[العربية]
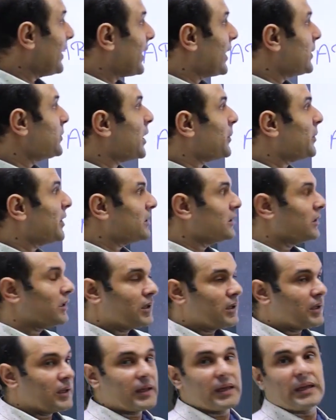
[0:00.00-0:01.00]
احنا جبنا مين؟
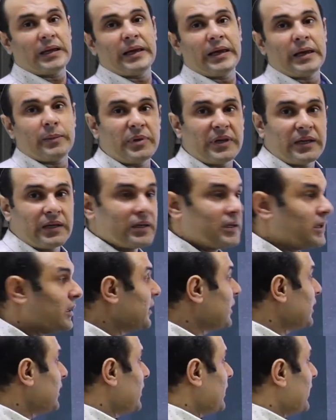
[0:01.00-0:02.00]
الاي بي
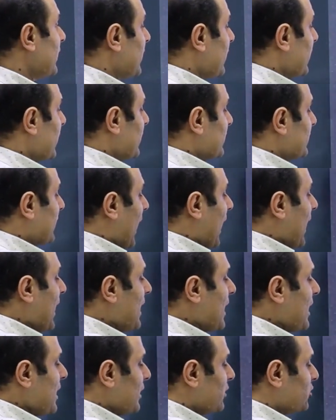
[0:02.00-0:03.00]

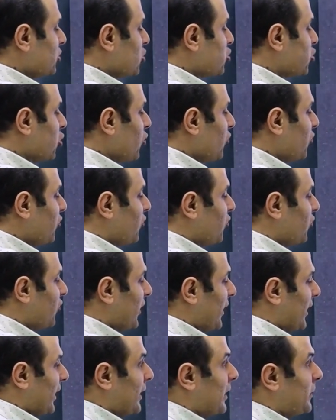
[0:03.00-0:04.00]
تعالى
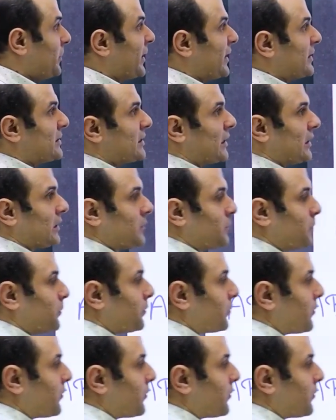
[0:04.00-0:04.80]
نشوف البي سي